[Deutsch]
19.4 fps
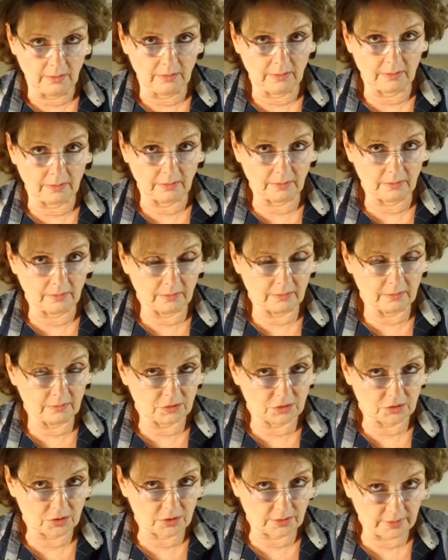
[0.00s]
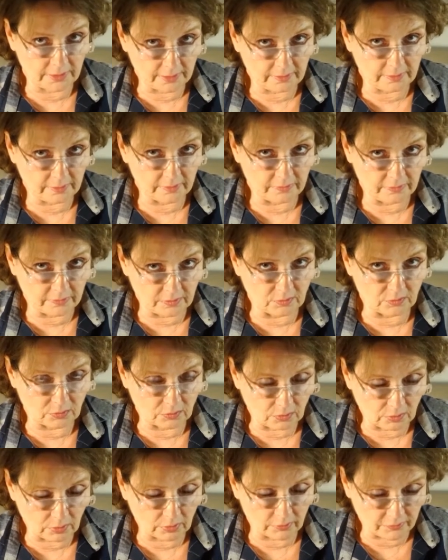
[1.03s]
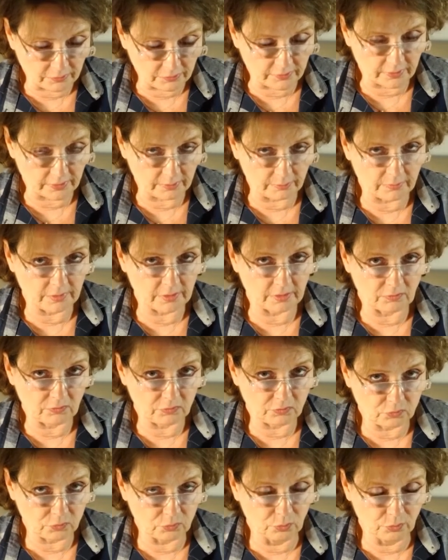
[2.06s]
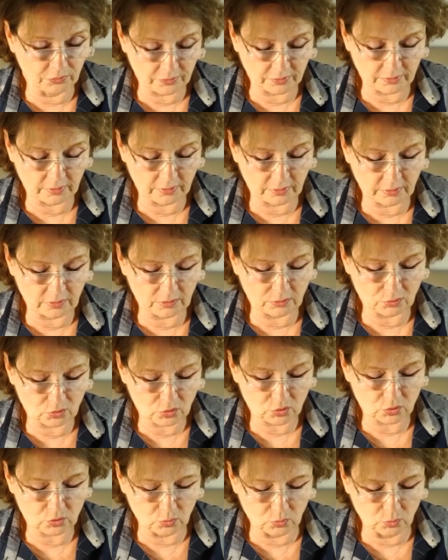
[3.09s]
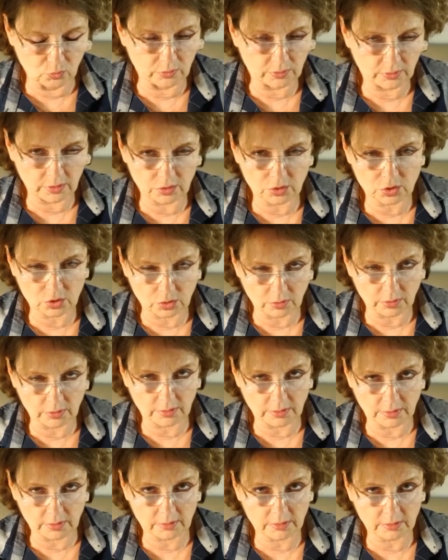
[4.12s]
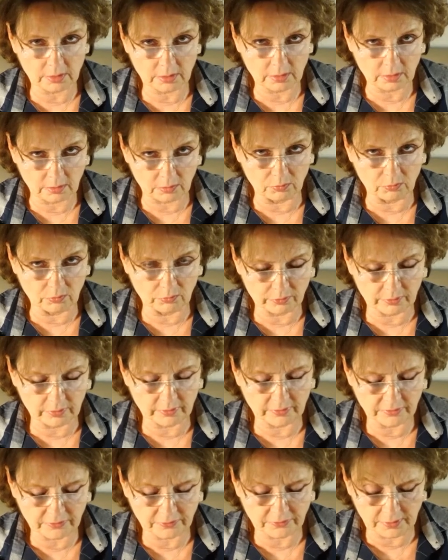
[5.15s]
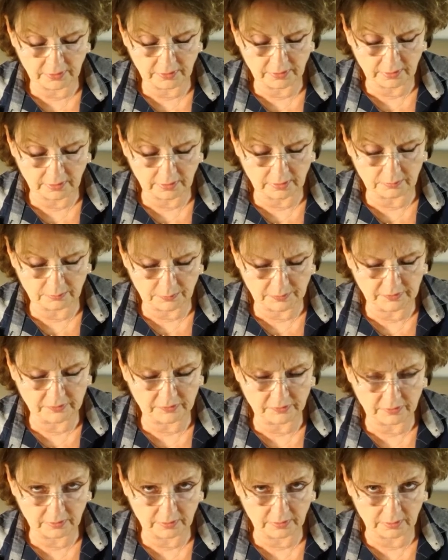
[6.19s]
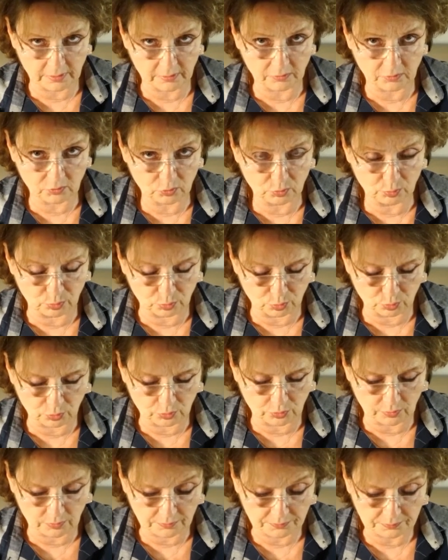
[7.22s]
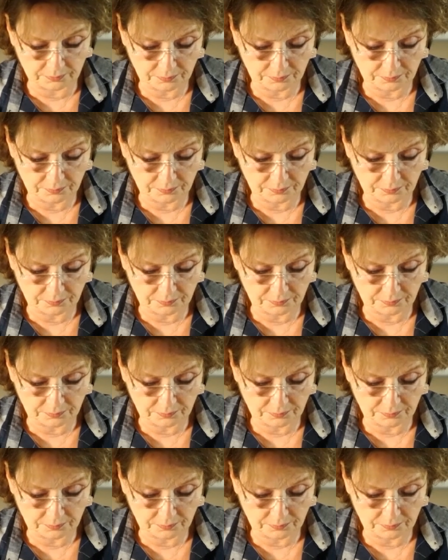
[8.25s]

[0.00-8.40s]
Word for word: Da steckte sie trotzdem den Fuß in den Schuh und er scheuerte auf und es fing ein bisschen an zu bluten.